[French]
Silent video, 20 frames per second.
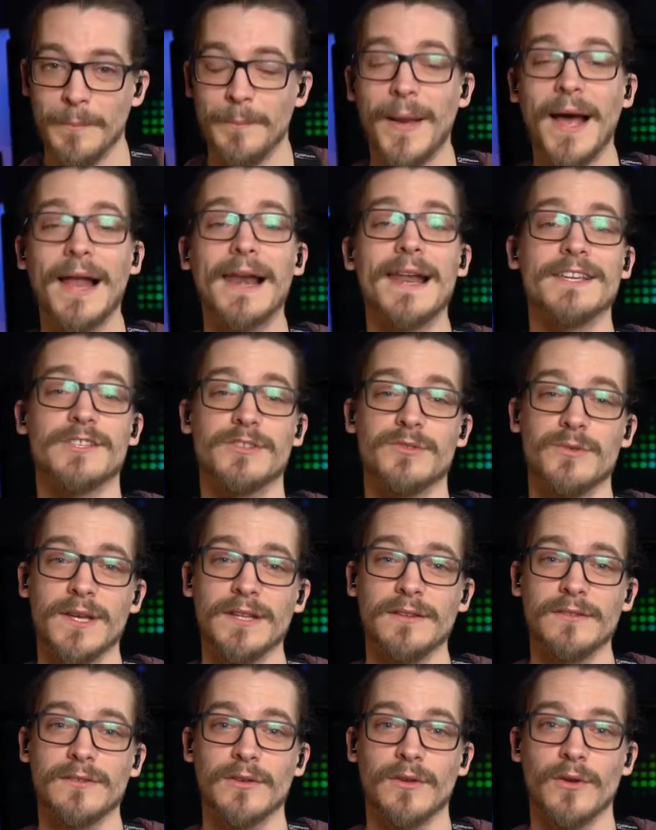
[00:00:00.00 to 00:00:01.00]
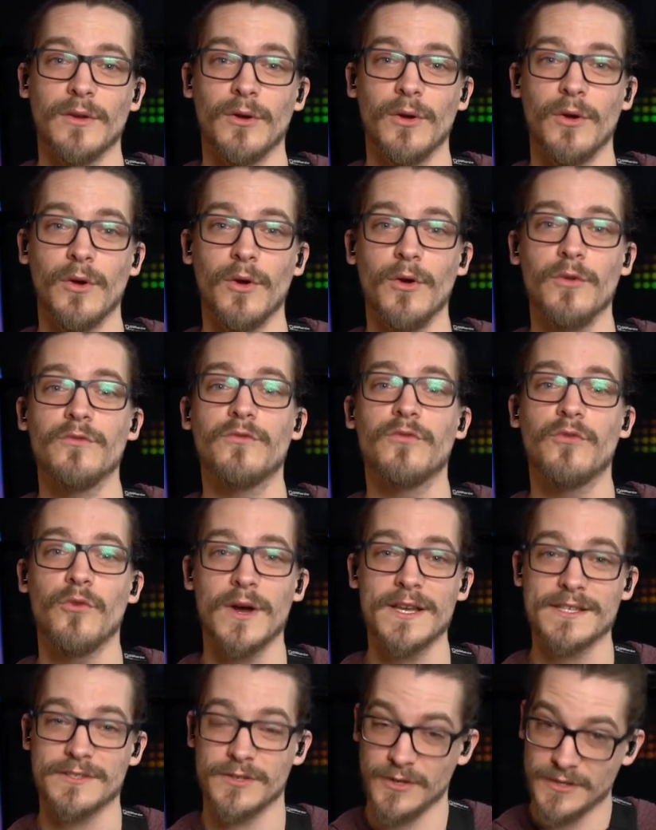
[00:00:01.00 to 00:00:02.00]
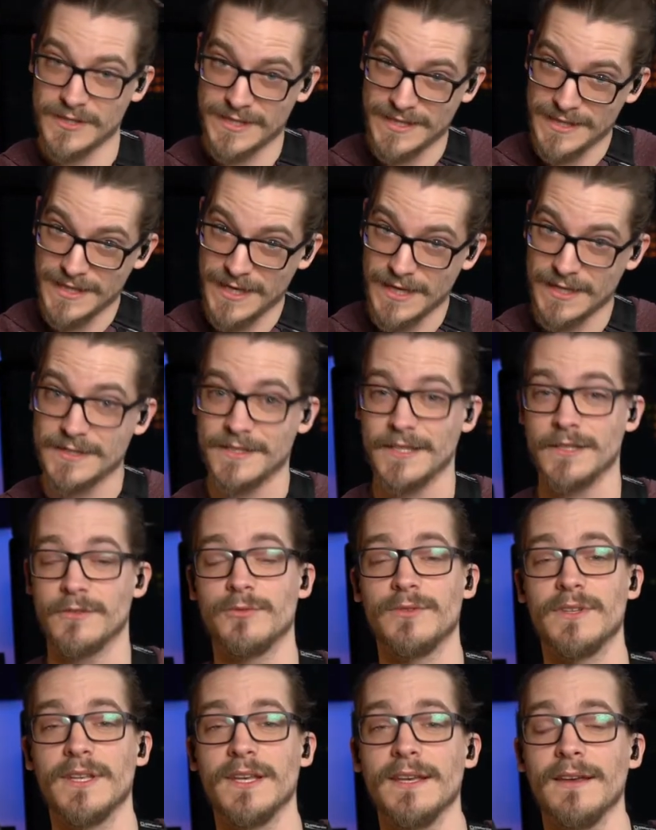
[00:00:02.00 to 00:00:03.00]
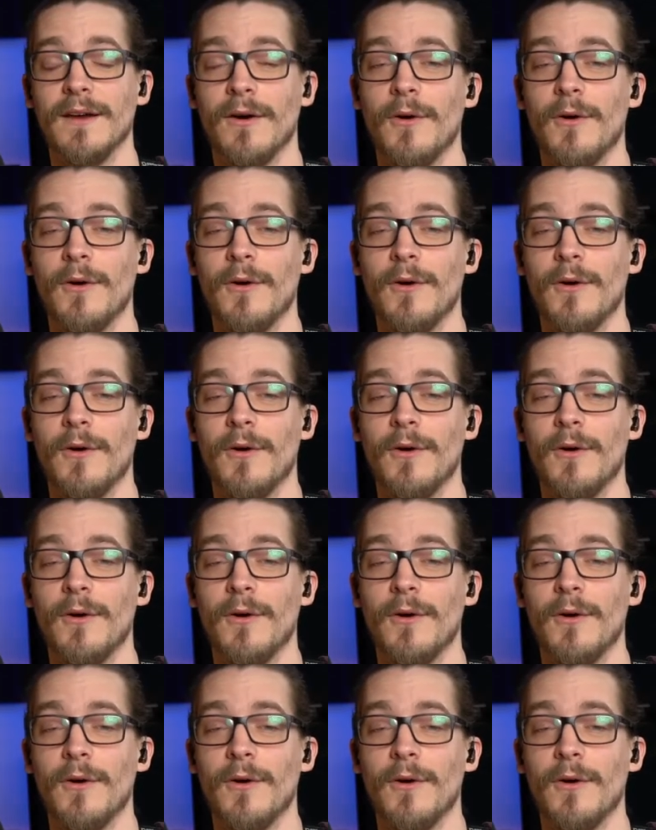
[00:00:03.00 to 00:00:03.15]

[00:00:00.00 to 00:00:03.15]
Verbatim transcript: Par la suite, une fois ceci exécuté,